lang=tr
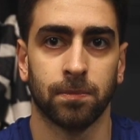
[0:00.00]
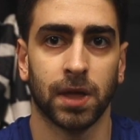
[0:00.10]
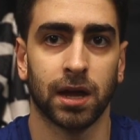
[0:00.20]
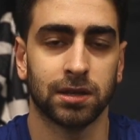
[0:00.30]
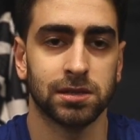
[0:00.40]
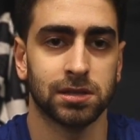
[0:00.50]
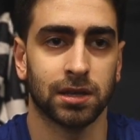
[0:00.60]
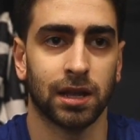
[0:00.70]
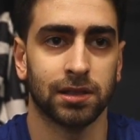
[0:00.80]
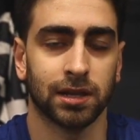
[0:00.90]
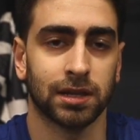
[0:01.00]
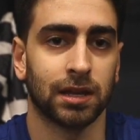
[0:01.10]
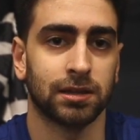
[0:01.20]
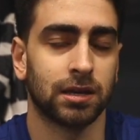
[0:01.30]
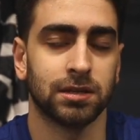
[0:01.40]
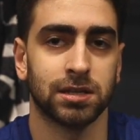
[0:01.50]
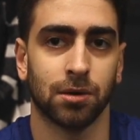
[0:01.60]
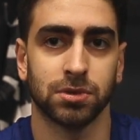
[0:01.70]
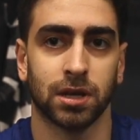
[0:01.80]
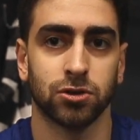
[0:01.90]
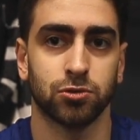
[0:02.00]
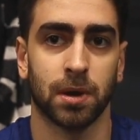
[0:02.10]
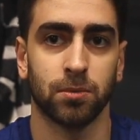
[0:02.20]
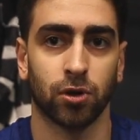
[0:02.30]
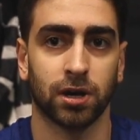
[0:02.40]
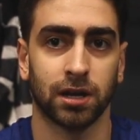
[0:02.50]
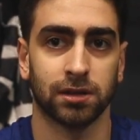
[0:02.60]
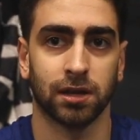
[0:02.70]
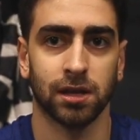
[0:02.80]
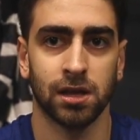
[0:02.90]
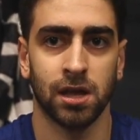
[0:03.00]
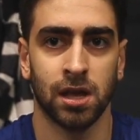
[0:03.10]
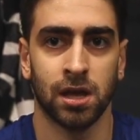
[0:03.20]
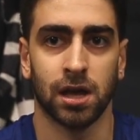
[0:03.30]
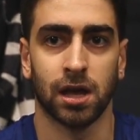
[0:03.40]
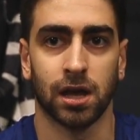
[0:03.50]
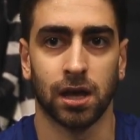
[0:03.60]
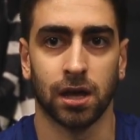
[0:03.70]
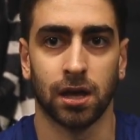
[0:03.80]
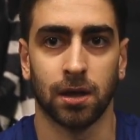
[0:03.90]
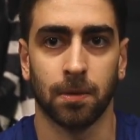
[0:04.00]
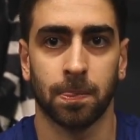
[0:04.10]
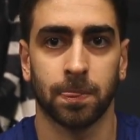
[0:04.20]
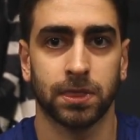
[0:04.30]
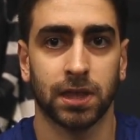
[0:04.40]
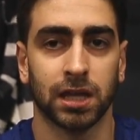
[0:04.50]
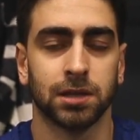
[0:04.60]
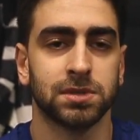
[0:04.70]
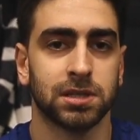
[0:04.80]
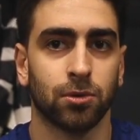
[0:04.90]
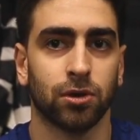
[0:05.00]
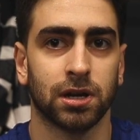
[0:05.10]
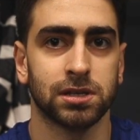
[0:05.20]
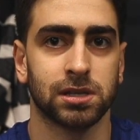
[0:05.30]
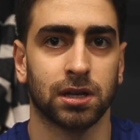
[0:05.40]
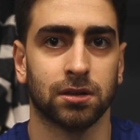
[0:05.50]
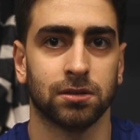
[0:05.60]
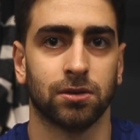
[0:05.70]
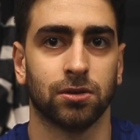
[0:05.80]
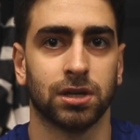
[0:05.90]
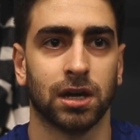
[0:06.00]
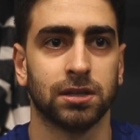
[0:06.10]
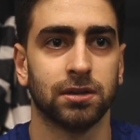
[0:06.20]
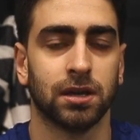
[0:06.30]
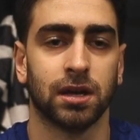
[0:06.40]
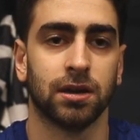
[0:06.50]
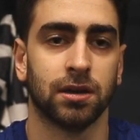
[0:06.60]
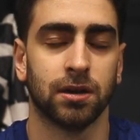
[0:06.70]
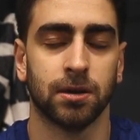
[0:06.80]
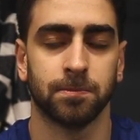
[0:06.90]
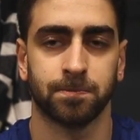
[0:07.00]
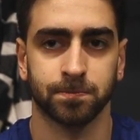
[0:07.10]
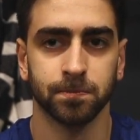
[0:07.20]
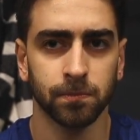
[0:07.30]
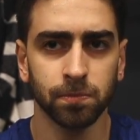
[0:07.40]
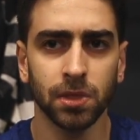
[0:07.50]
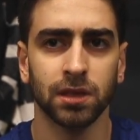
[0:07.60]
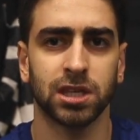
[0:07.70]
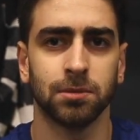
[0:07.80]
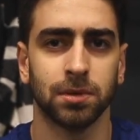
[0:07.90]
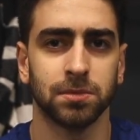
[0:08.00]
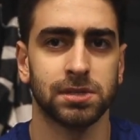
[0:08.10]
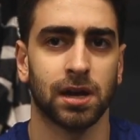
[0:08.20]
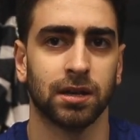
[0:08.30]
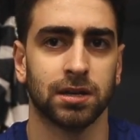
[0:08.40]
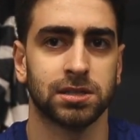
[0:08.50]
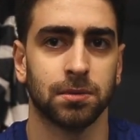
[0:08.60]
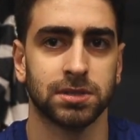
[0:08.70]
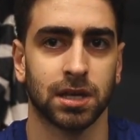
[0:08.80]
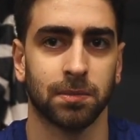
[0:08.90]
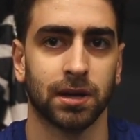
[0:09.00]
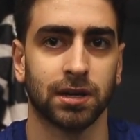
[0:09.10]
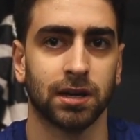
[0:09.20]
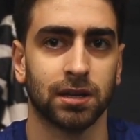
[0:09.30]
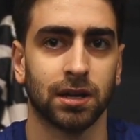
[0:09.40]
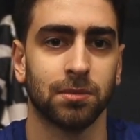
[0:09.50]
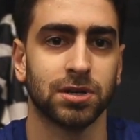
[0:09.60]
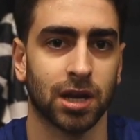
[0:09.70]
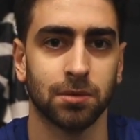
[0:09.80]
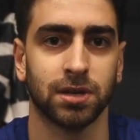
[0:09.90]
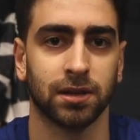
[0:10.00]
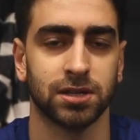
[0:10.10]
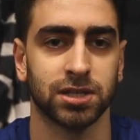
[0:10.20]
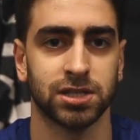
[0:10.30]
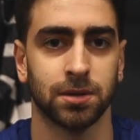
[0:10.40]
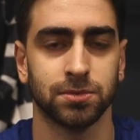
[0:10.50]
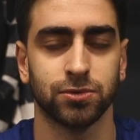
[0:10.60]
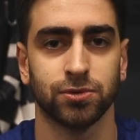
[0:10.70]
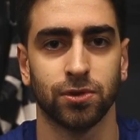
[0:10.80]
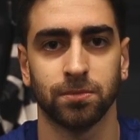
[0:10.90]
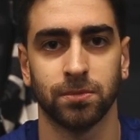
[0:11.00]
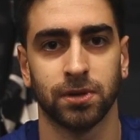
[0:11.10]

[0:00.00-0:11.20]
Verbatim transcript: herkesin elinden gelenin en iyisi yapacağına şüphem yok Kanada'da e, kendimiz gibi oynarsak, o kendi e, kimliğimizi sahaya yansıtabilirsek ben Kanada'dan başarılı bir şekilde çıkacağımızı düşünüyorum.